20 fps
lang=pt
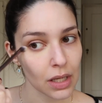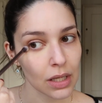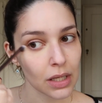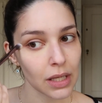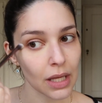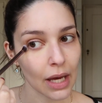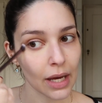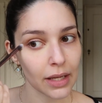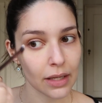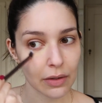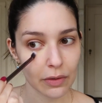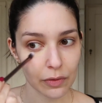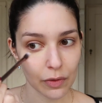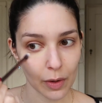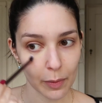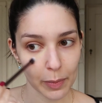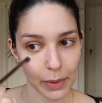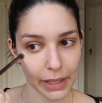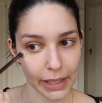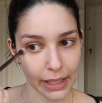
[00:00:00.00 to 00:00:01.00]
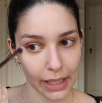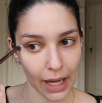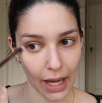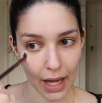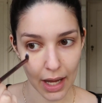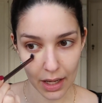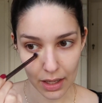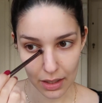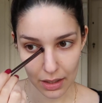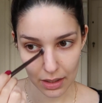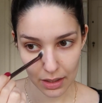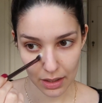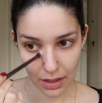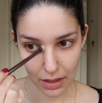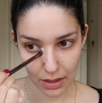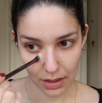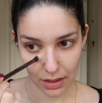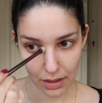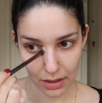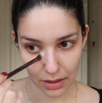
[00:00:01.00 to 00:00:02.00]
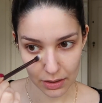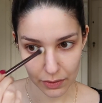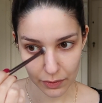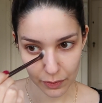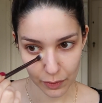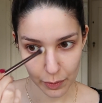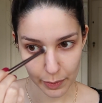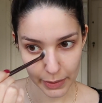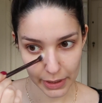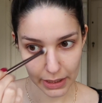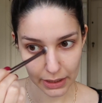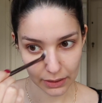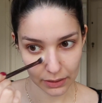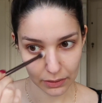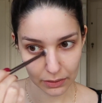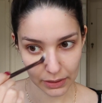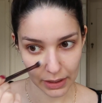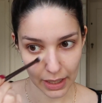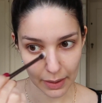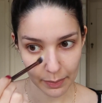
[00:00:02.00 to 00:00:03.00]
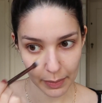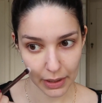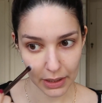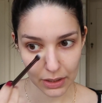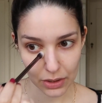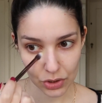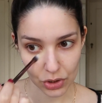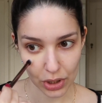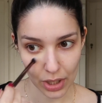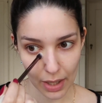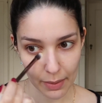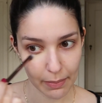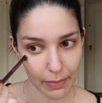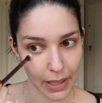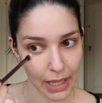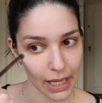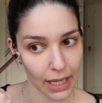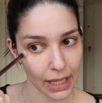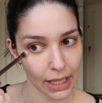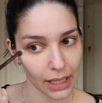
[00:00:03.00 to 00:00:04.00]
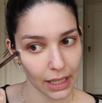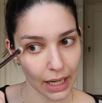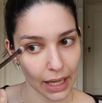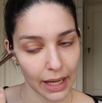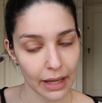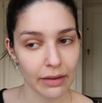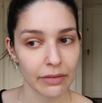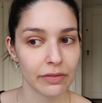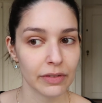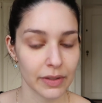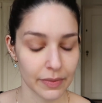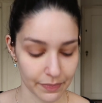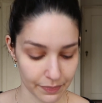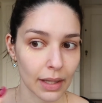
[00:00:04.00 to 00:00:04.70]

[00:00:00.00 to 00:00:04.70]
E aí eu vou aplicar esfumando, né, para deixar bem leve.